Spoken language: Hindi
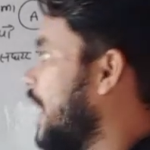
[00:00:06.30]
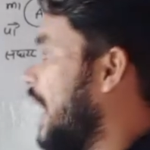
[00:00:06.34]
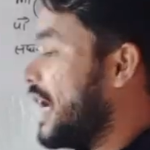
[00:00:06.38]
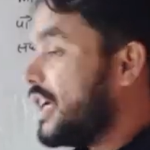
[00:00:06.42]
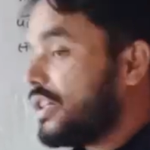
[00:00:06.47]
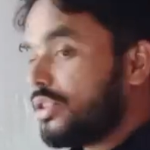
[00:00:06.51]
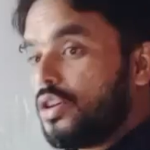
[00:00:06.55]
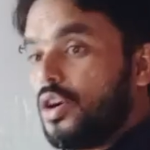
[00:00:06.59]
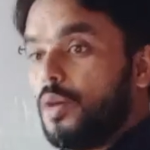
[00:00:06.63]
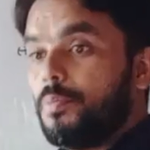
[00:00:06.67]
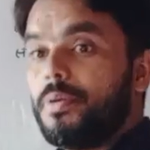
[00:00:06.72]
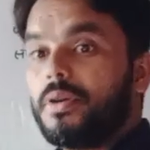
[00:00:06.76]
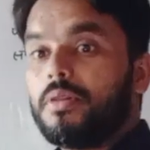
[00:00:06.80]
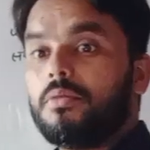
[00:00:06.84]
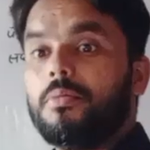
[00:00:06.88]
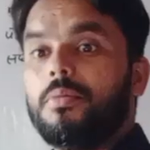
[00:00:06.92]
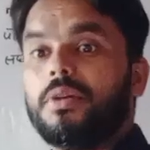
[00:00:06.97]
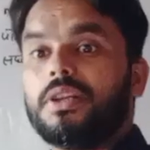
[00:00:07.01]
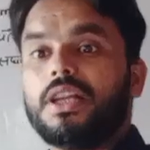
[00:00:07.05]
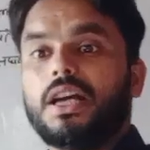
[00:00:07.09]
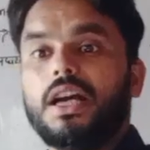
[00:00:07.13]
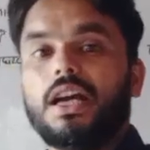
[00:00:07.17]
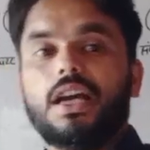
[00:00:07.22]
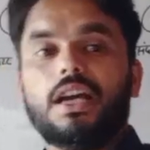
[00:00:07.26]
लास्ट टॉपिक में
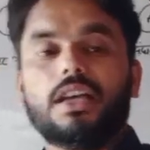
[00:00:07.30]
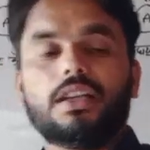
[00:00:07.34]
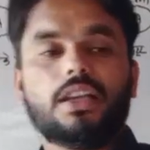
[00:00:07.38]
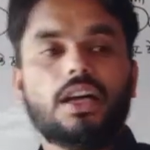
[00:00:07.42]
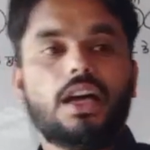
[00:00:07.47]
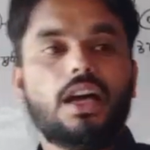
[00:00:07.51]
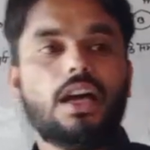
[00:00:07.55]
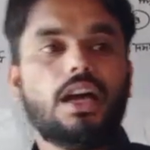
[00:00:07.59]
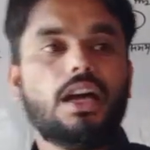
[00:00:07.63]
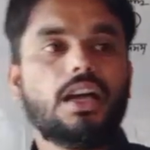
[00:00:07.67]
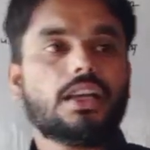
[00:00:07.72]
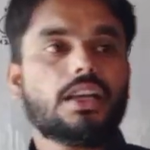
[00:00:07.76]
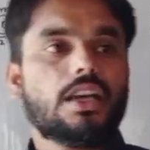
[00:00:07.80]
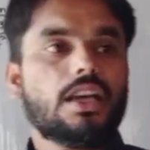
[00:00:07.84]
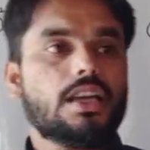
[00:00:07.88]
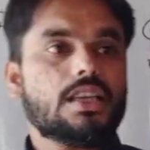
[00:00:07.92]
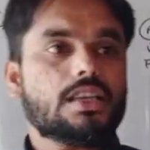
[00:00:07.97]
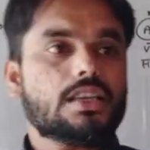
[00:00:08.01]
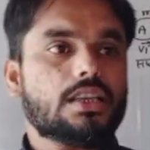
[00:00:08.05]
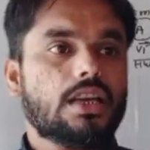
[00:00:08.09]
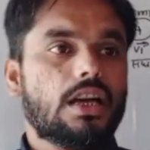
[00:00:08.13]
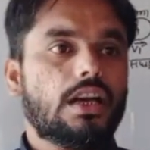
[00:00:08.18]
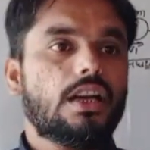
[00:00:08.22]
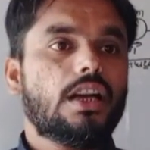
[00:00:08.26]
बताया था कि
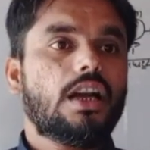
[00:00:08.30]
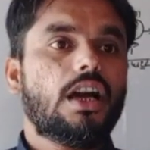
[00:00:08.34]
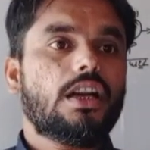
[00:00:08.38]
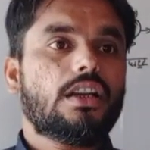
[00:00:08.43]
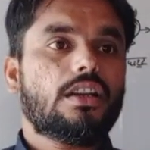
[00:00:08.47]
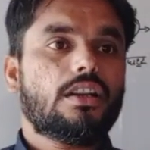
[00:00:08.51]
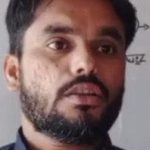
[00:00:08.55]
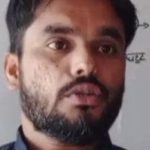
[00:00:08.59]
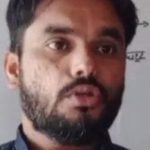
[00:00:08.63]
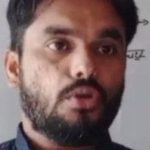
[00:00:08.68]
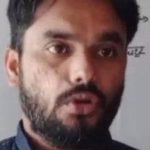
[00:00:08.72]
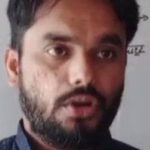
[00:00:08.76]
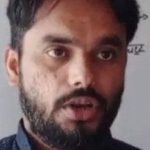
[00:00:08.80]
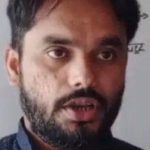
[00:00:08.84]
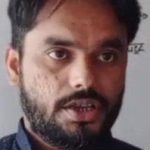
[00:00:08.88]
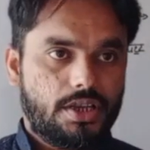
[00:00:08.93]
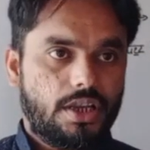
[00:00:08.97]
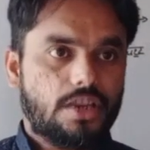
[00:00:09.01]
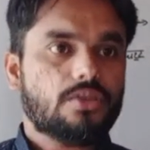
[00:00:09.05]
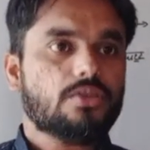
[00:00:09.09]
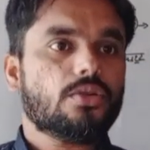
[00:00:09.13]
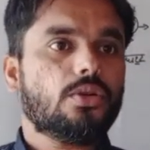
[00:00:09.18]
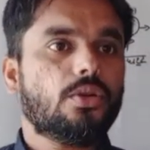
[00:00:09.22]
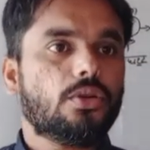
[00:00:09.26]
संघट
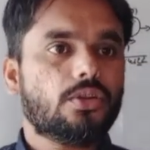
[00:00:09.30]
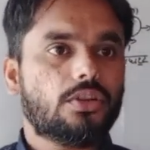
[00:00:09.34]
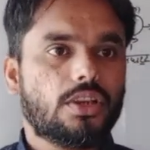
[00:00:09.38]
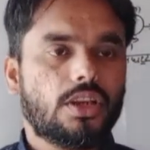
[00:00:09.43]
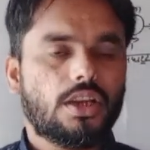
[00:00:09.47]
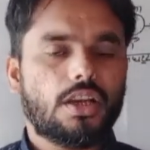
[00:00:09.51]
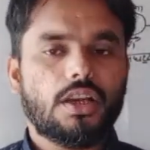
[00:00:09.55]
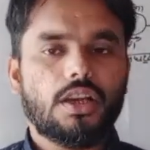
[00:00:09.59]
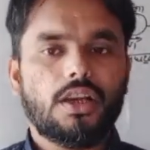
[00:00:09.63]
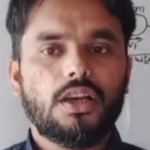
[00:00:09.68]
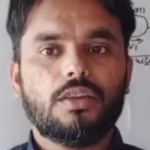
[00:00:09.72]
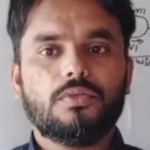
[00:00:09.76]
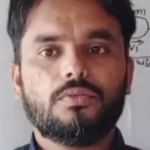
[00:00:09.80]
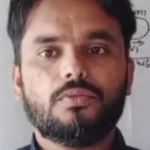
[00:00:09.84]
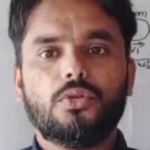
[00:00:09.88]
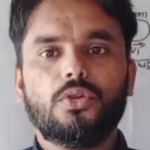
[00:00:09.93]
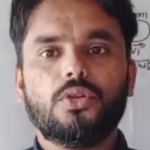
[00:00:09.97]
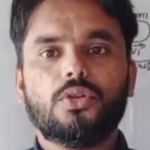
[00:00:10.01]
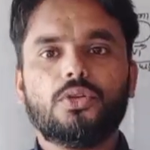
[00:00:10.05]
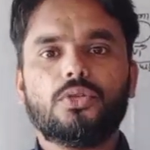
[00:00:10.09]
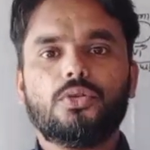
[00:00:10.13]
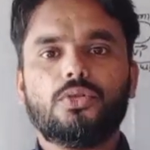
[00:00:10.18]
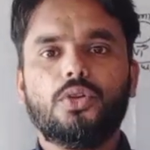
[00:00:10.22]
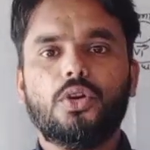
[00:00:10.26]
कोलिजन जो होते हैं
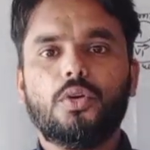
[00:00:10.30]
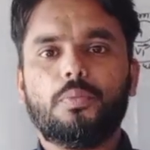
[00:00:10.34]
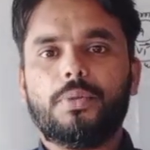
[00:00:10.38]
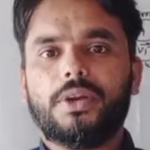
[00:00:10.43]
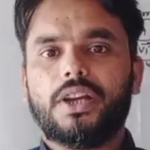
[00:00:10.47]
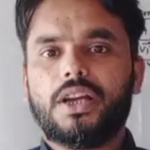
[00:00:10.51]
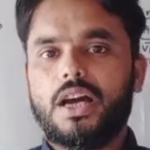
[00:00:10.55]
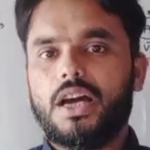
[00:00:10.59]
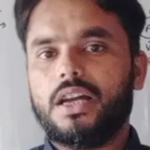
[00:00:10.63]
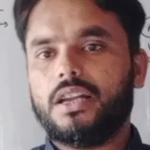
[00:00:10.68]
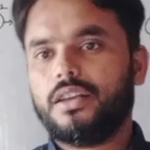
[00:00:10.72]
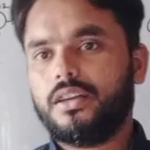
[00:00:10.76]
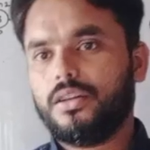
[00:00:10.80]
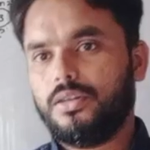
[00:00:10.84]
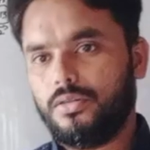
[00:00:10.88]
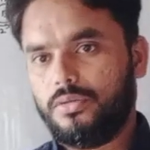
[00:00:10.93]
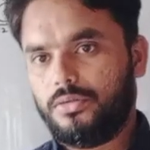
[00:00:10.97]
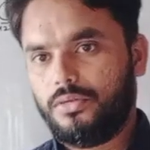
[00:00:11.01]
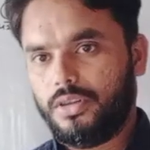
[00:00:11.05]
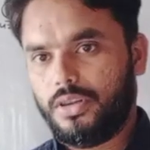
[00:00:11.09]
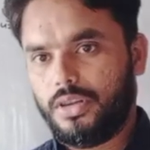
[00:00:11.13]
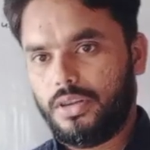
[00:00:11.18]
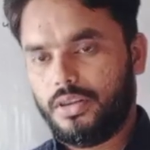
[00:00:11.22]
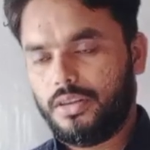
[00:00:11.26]
वो दो प्रकार के
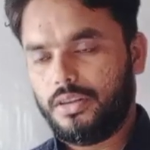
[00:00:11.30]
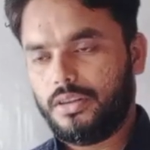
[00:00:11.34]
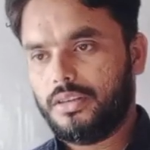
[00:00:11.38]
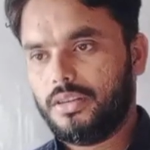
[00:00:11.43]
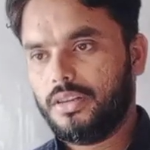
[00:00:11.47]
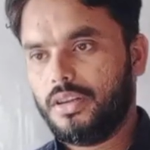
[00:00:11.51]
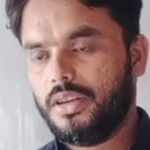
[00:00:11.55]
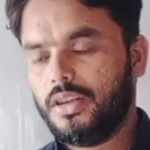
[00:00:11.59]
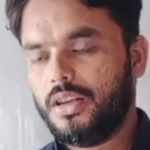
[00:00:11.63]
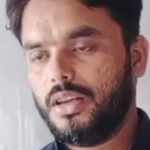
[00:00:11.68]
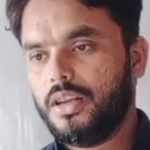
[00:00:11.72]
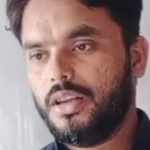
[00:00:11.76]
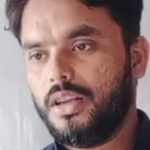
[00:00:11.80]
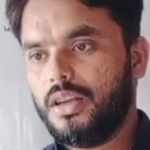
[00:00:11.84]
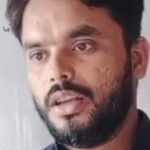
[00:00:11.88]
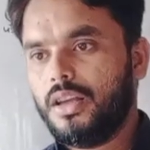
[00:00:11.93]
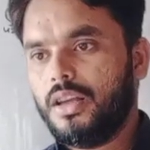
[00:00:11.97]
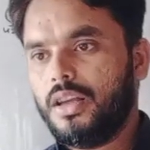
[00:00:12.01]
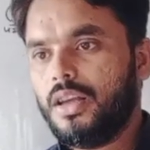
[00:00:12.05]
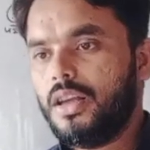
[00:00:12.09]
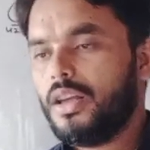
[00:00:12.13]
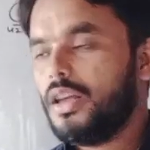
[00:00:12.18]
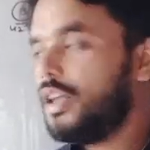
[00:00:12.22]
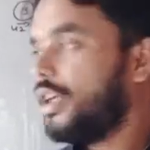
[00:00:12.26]
होते
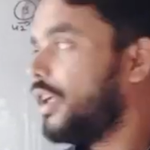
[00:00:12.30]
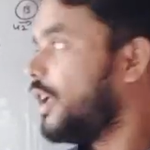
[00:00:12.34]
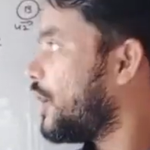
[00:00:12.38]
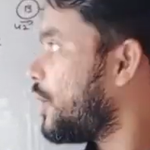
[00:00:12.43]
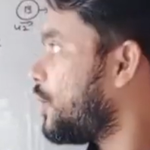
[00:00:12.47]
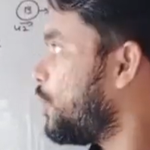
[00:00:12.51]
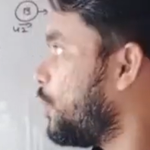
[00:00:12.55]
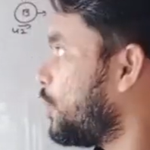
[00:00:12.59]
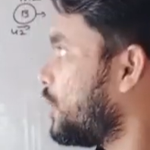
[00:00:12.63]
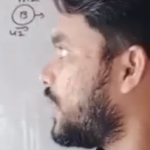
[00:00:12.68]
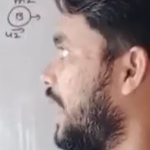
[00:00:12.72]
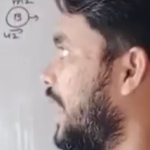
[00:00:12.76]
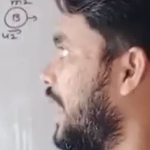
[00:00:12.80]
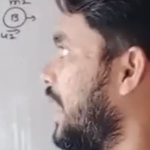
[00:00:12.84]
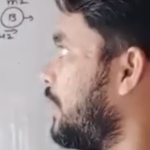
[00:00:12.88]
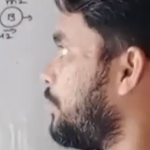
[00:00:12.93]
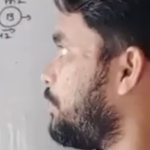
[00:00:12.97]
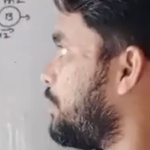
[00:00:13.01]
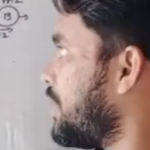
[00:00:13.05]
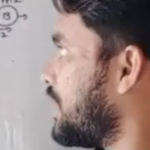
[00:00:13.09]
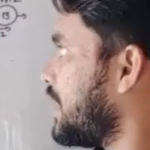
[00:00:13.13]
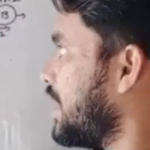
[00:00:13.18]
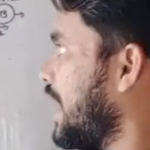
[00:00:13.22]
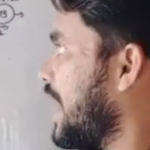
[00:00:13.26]
हैं एक होता है
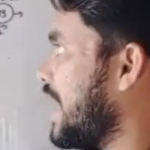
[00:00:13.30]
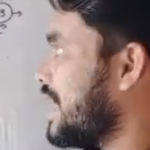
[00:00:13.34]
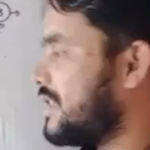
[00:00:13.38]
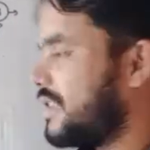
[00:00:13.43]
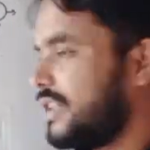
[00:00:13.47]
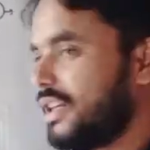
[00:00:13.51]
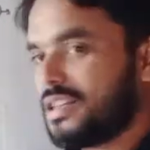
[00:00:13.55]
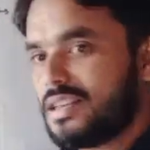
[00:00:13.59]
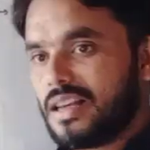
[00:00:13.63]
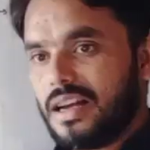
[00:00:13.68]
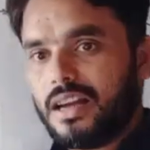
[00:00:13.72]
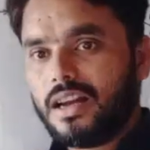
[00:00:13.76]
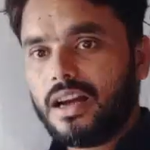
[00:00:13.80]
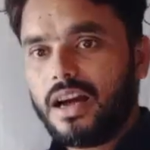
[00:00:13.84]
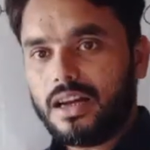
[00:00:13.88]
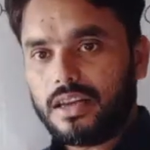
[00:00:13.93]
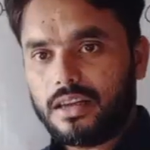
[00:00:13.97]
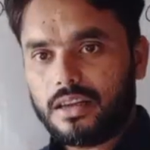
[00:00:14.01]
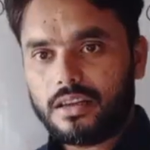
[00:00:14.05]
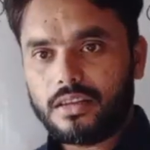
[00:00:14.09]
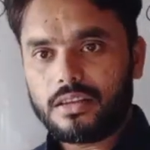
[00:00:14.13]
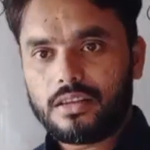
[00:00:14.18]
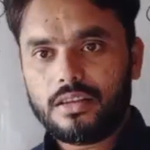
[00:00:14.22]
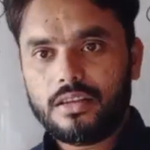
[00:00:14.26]
प्रत्याशी
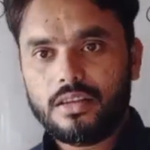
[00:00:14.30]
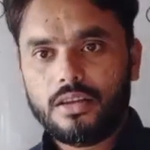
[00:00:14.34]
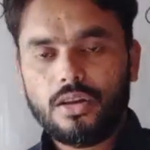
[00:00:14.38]
संघट